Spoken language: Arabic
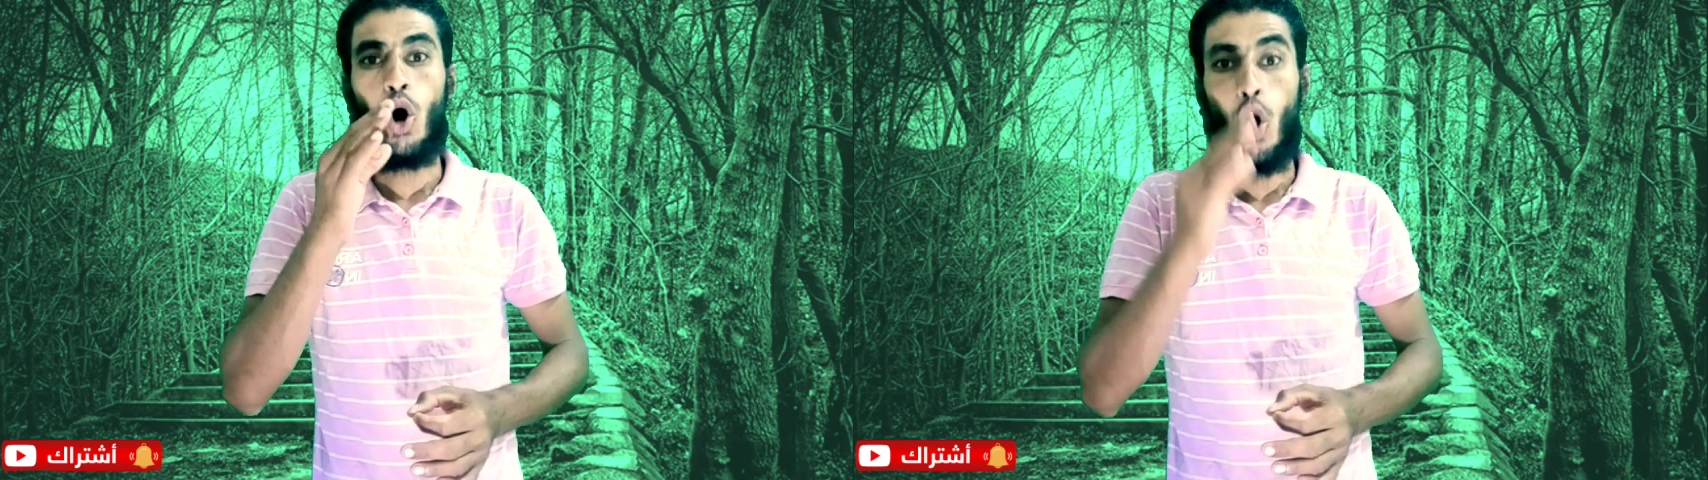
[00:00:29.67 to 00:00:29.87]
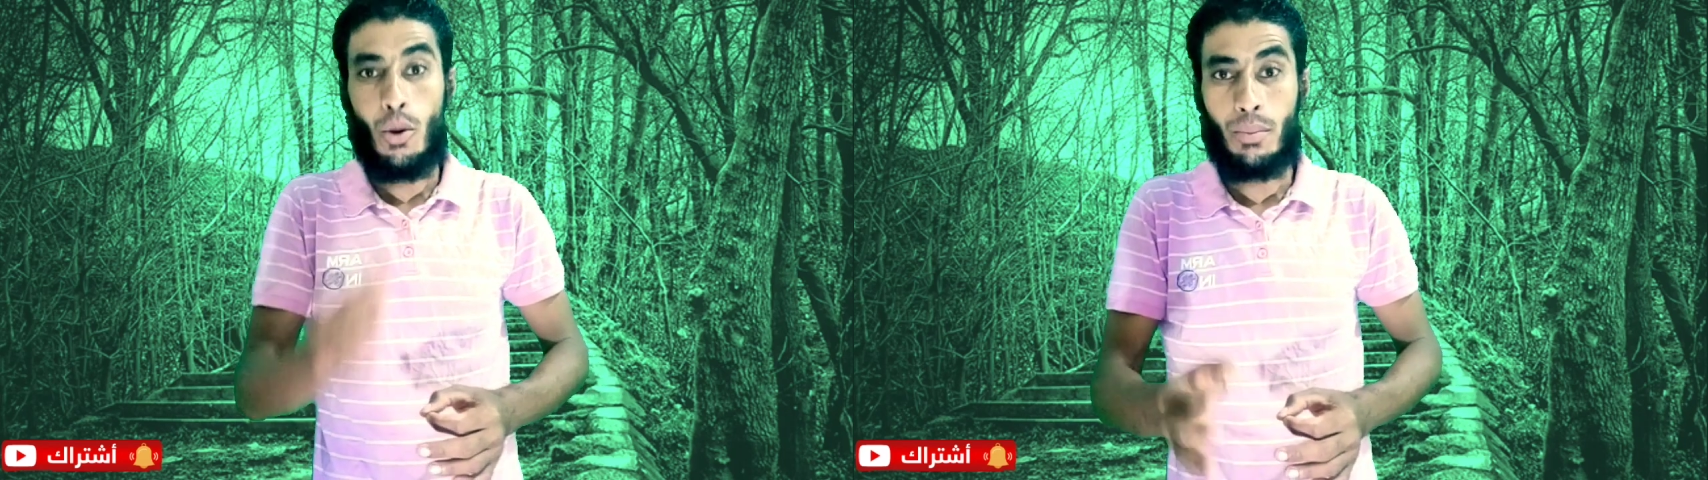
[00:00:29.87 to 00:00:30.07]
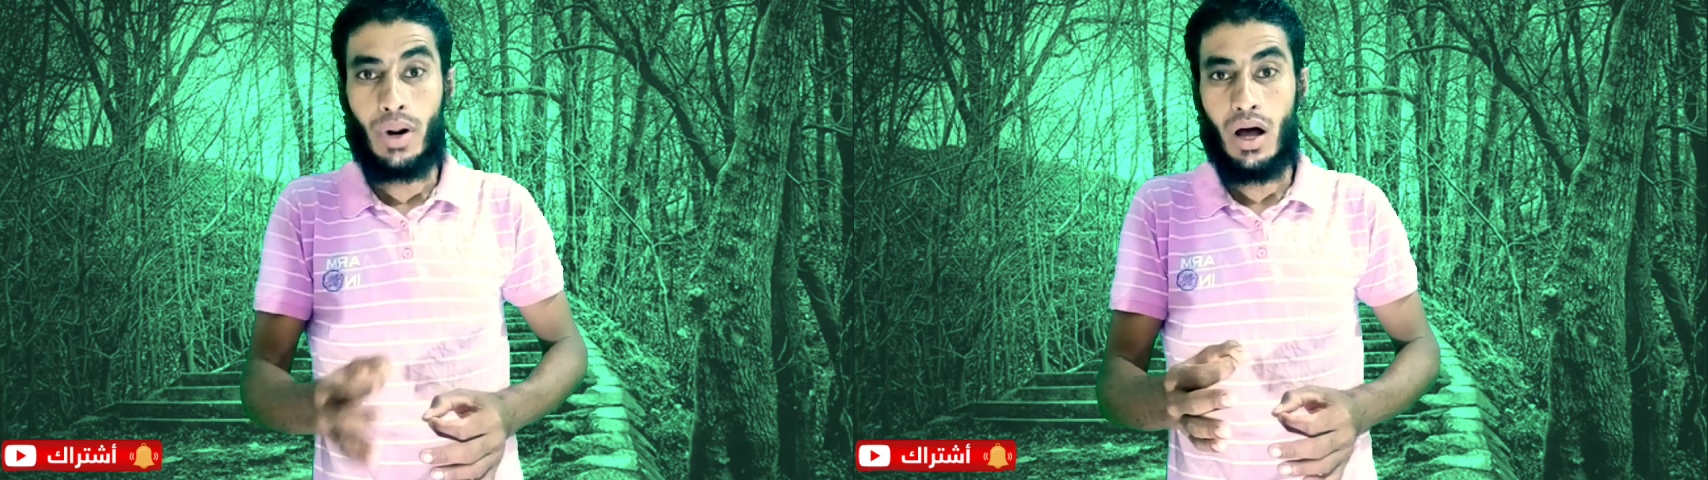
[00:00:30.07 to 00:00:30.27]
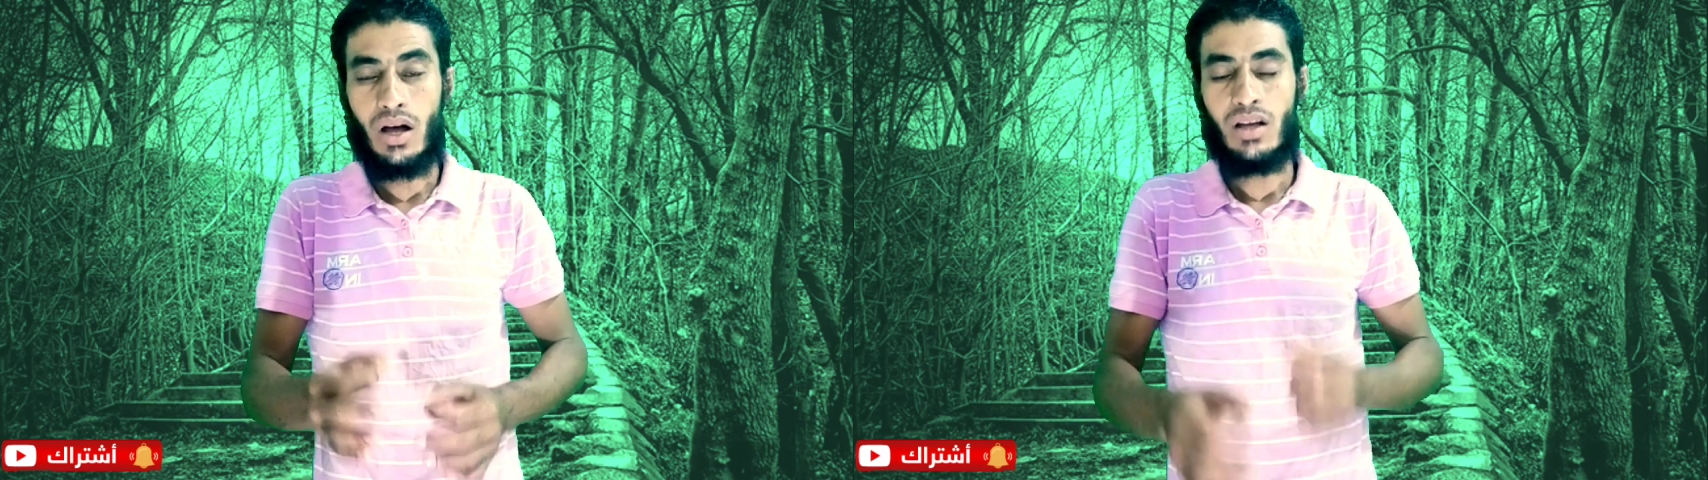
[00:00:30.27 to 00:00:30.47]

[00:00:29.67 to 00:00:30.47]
عمره